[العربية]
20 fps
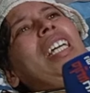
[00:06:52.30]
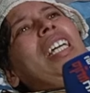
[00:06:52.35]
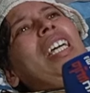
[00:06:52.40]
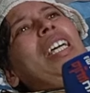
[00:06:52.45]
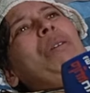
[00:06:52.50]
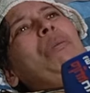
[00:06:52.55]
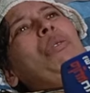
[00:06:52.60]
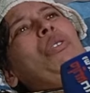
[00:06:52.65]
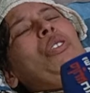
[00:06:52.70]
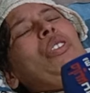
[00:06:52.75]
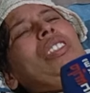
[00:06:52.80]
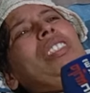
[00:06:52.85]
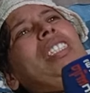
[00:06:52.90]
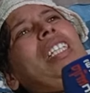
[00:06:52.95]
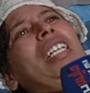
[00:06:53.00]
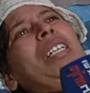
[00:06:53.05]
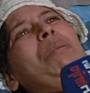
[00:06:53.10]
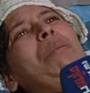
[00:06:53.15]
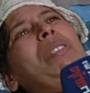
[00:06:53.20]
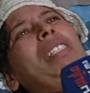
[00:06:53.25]
قابلو
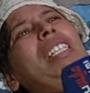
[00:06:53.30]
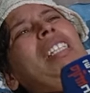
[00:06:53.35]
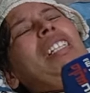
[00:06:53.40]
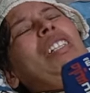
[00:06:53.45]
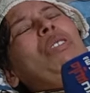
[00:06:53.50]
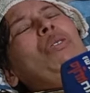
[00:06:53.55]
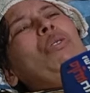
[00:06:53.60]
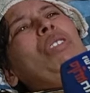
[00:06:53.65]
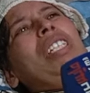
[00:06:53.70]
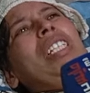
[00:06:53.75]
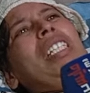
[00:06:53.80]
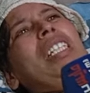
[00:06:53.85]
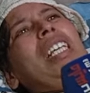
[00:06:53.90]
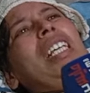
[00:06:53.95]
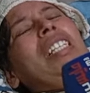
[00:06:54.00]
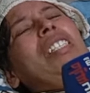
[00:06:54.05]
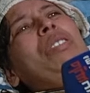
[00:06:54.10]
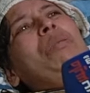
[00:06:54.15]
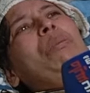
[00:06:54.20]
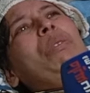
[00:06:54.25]
عندي خمسه
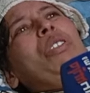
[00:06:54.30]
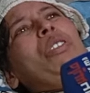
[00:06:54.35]
الوليدات